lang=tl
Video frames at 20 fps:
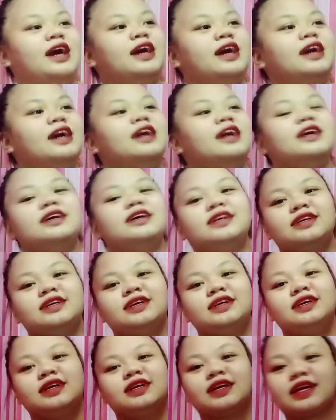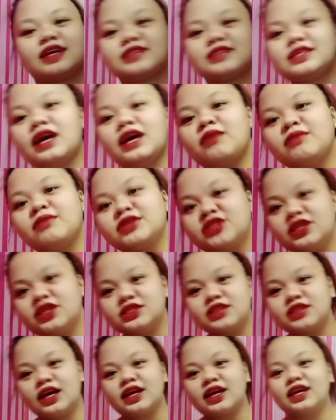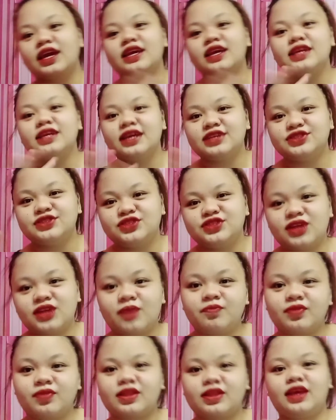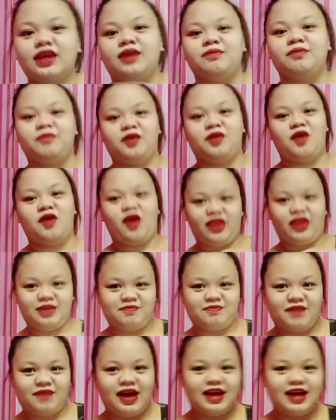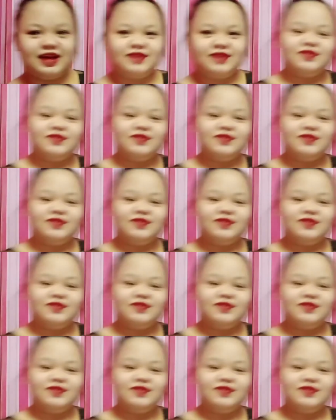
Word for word: Ang kasama siya sa K and Jump team. O, diba?